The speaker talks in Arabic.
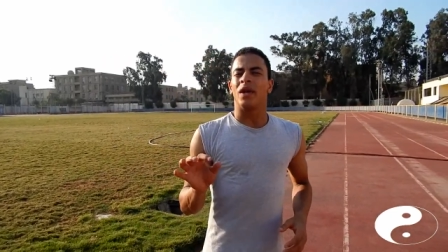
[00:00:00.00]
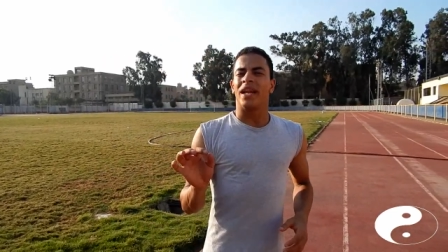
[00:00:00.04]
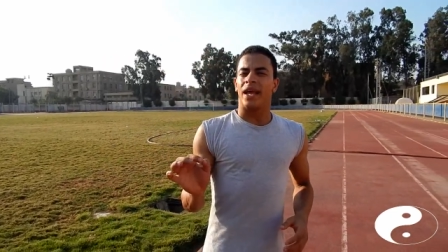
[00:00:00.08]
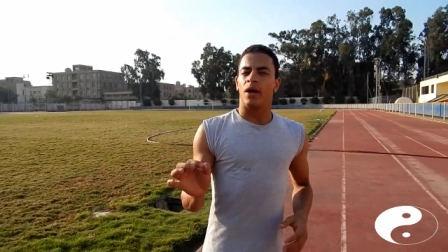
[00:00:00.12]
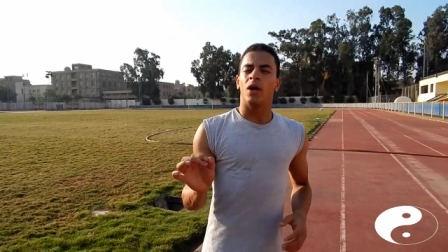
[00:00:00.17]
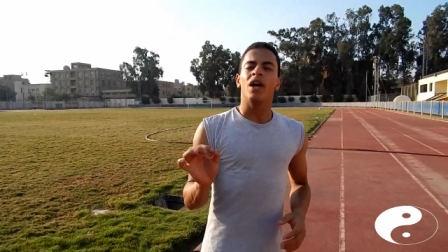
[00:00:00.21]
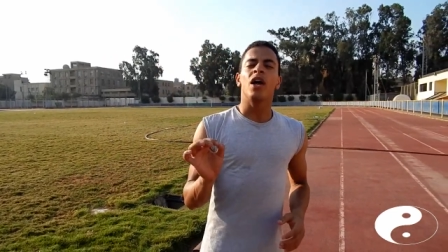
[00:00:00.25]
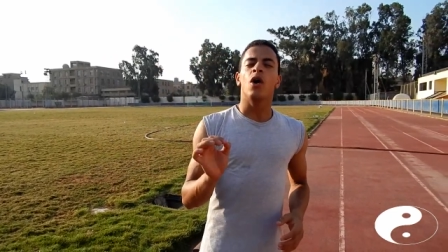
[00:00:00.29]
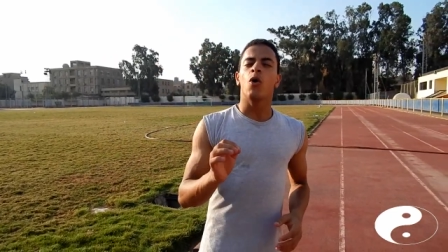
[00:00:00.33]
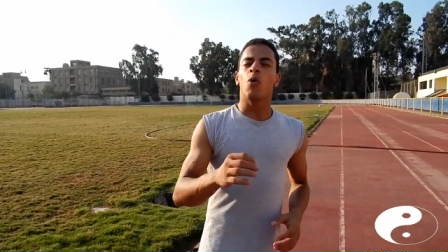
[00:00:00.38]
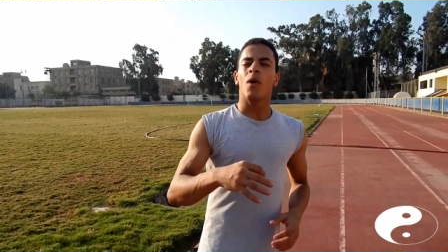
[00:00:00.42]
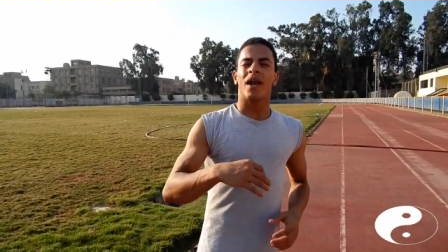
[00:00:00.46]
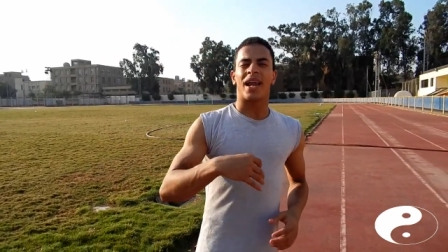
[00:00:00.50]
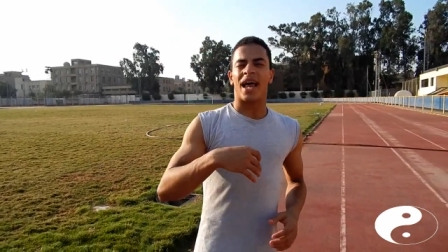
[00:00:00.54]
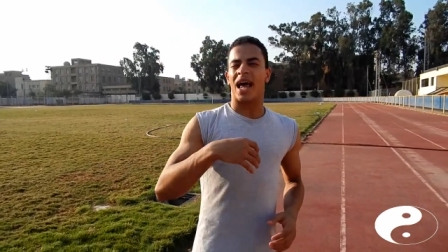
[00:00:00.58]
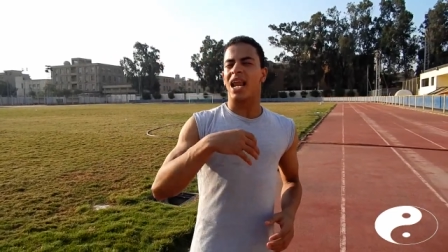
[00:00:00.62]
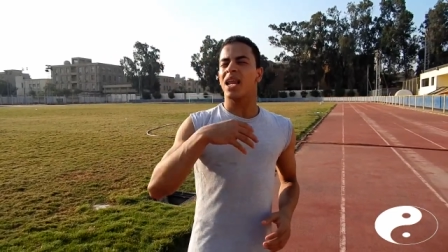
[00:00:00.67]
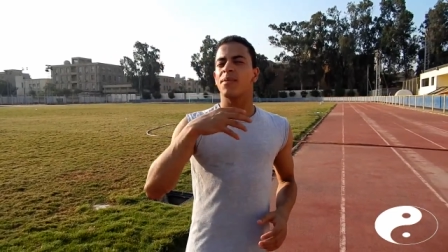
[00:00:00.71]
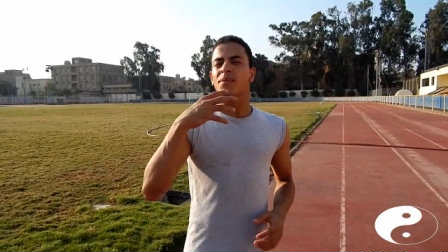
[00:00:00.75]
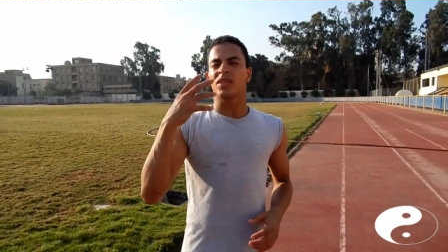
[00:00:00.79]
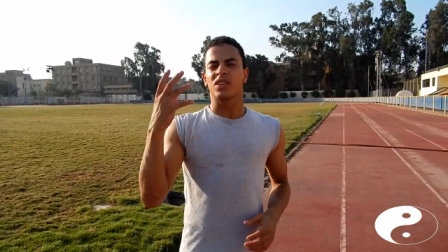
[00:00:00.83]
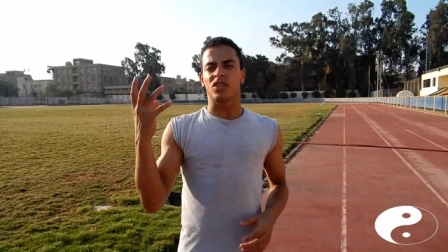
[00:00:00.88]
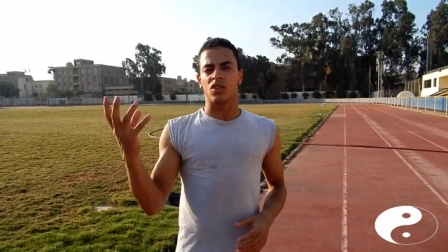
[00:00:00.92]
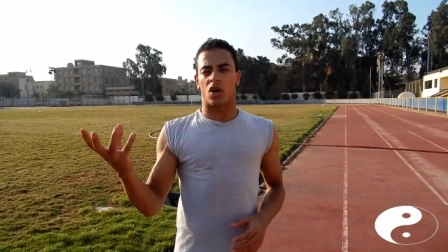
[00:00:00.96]
وايه هو
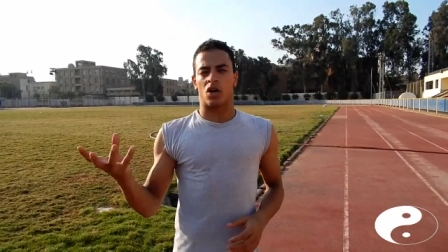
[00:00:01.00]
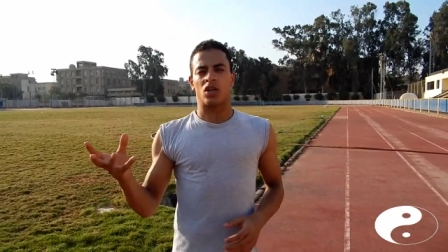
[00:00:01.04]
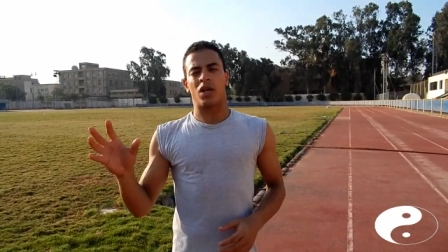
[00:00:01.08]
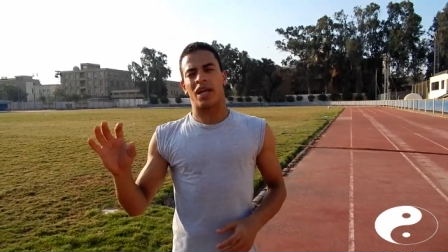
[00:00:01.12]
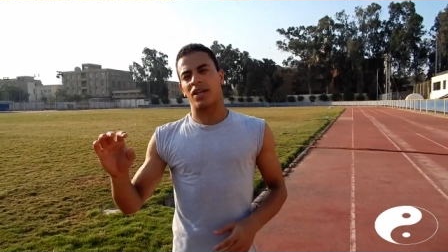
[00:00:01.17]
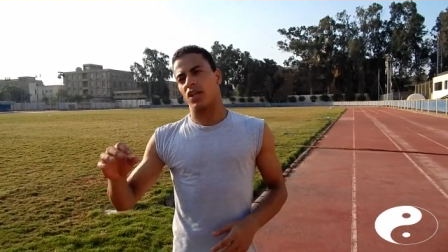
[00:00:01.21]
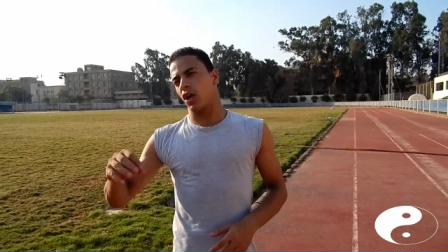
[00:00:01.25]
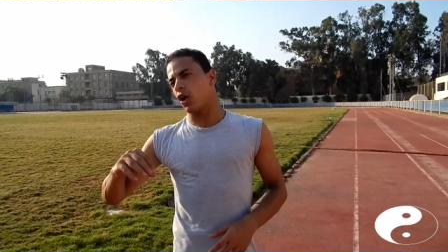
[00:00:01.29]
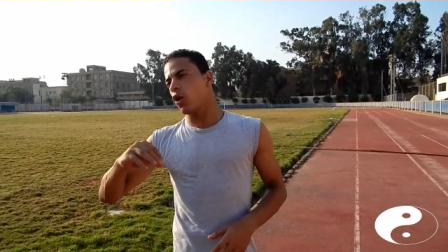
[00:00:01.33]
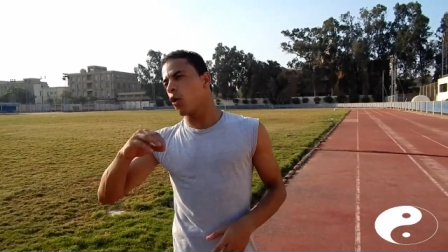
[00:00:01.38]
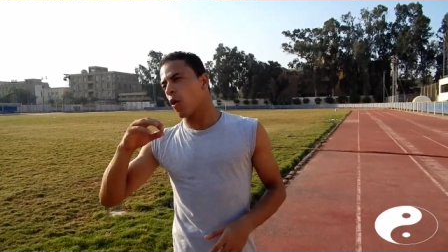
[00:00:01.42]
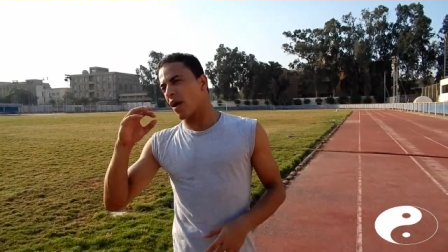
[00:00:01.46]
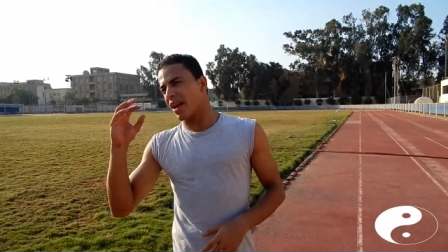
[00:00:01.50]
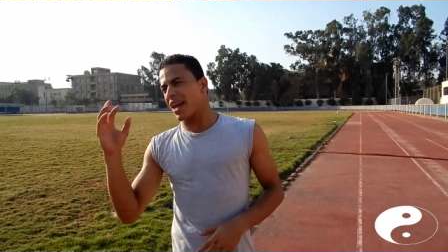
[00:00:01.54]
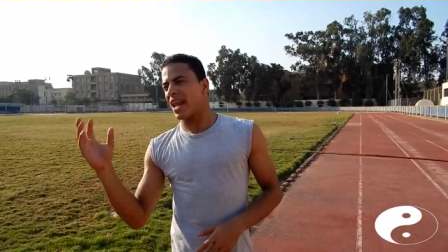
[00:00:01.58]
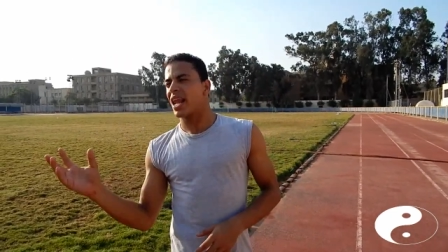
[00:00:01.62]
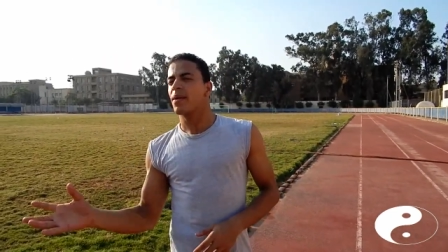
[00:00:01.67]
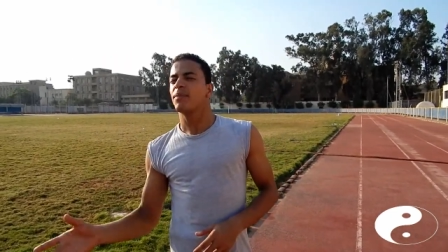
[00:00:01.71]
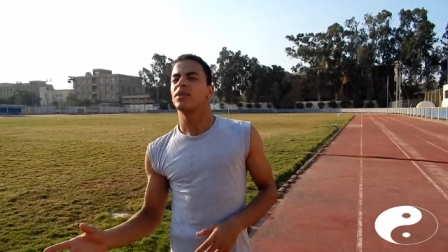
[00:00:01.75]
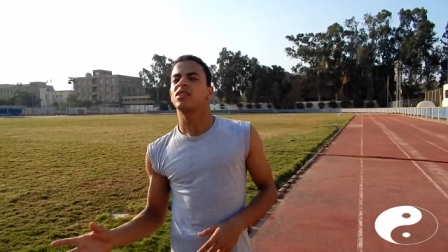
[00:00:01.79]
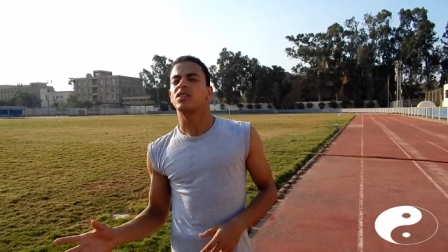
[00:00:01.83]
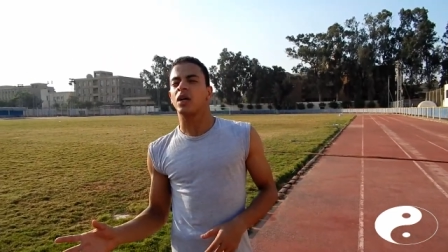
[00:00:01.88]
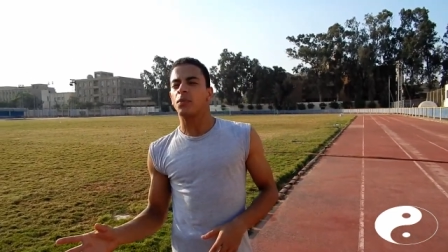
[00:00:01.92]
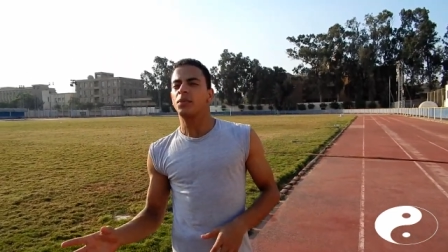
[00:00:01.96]
الالم الضار يعني ايه هو
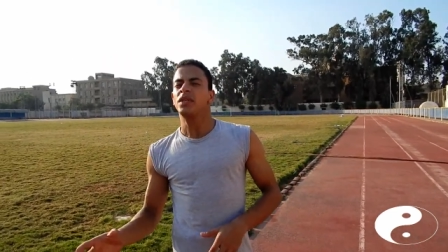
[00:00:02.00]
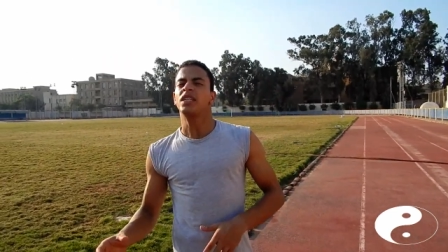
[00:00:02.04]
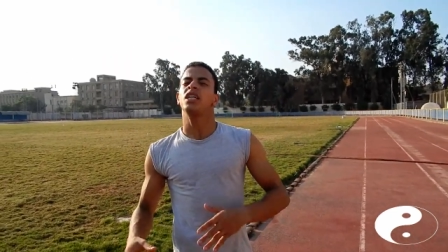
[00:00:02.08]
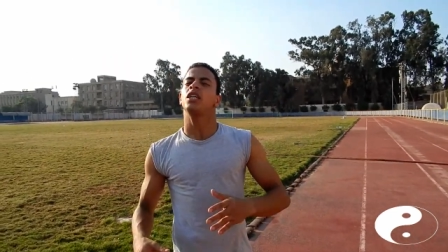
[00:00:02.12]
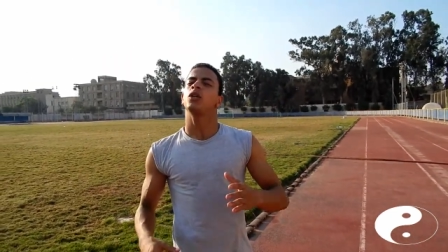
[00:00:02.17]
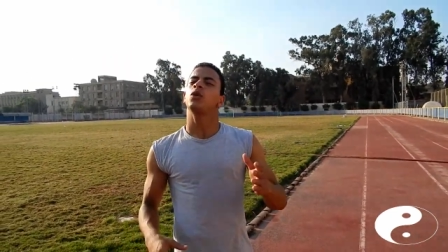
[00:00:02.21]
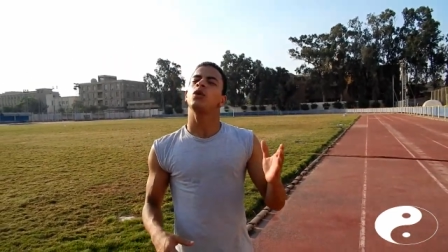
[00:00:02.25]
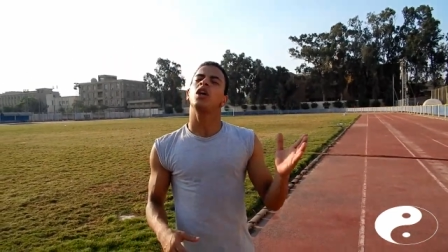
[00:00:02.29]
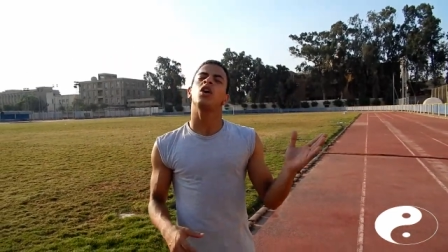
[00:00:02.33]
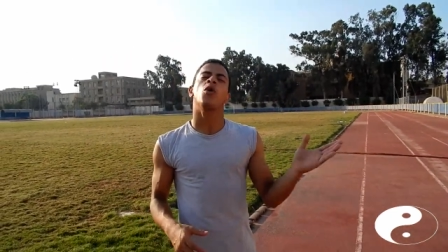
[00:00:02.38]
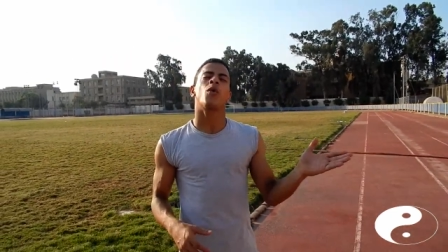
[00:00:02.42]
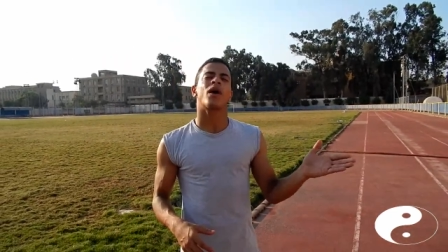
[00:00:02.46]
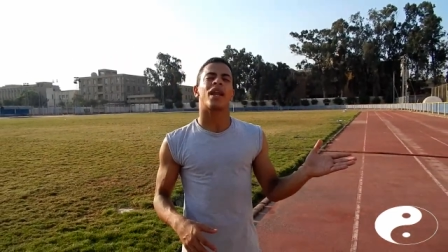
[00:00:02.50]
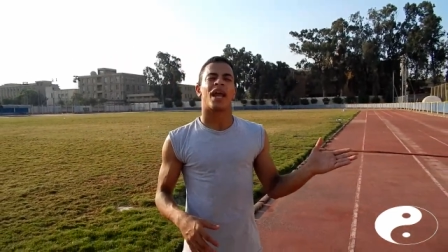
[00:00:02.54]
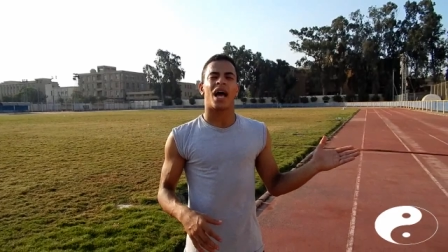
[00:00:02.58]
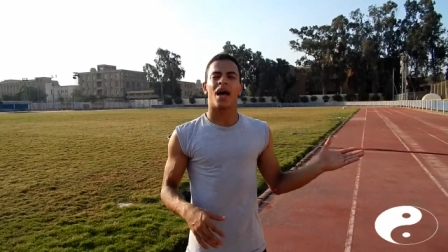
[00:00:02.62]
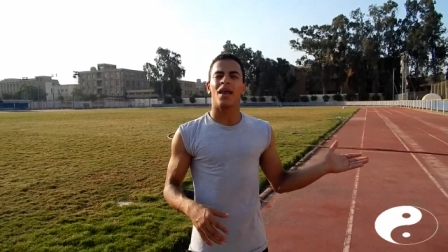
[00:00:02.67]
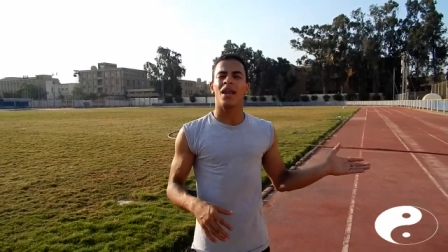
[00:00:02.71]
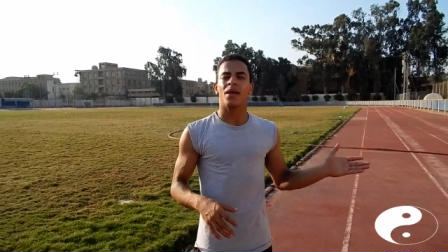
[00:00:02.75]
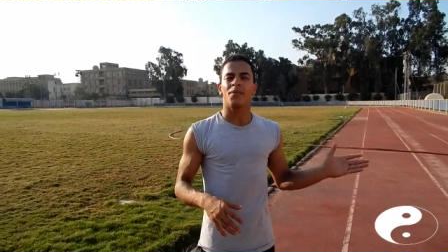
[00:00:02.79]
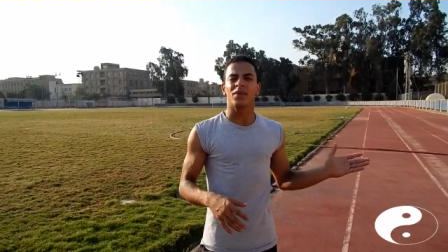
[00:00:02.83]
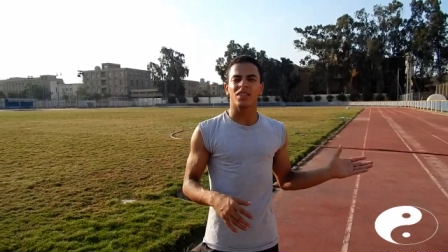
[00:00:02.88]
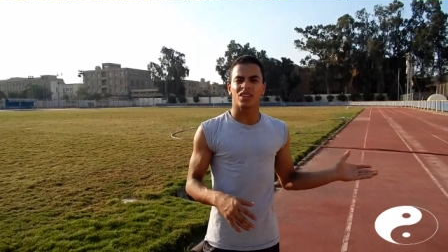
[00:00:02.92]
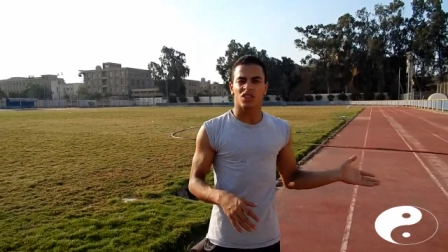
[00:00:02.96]
الالم الطبيعي وايه هو
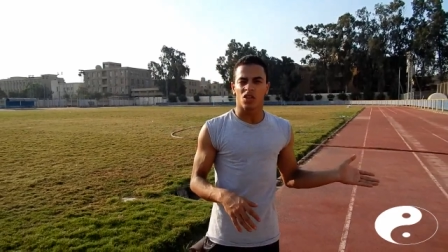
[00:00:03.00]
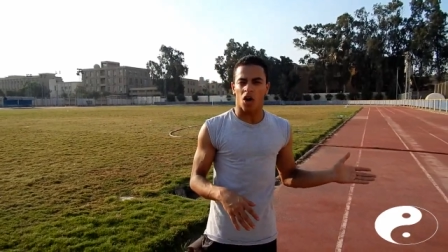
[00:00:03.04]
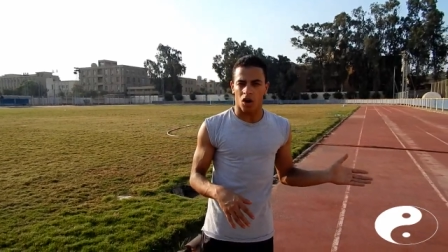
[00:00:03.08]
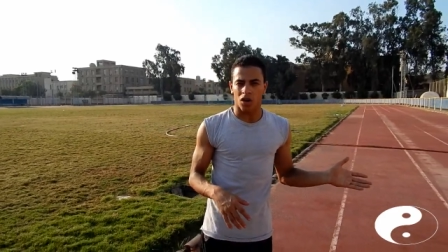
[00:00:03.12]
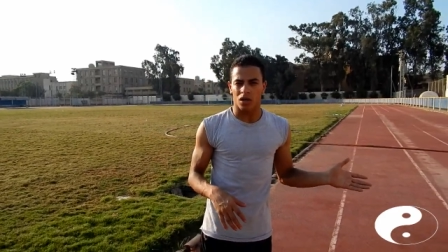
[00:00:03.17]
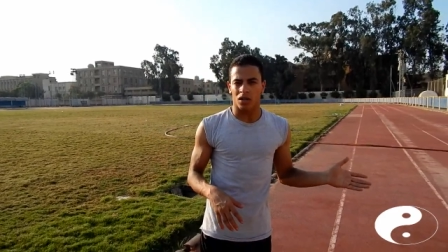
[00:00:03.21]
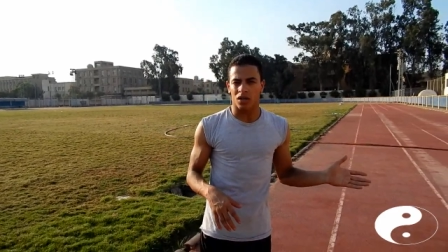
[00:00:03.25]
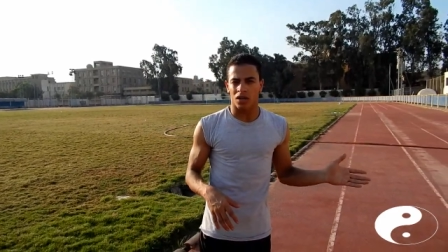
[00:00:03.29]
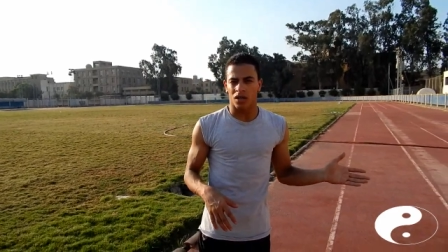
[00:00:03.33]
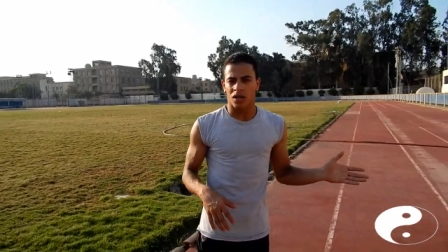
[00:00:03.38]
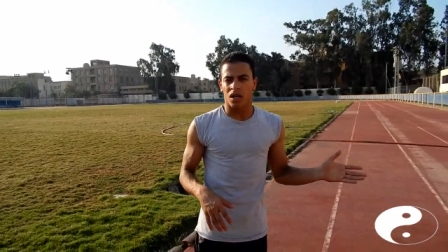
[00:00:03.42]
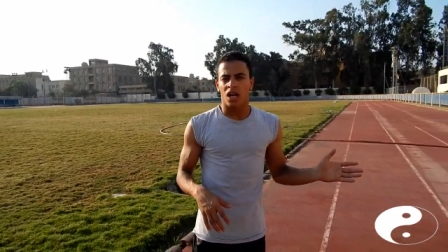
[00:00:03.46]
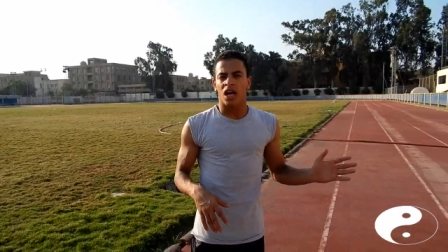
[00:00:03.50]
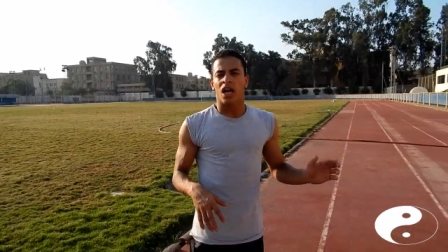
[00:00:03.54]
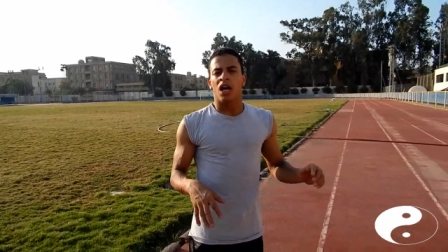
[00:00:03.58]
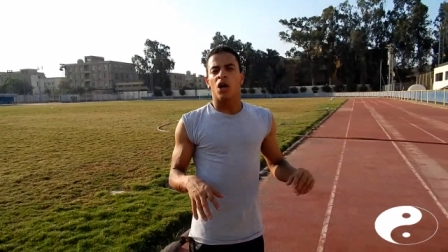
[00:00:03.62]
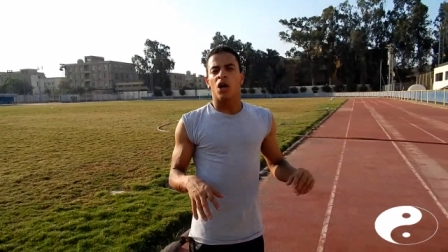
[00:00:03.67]
الالم الضار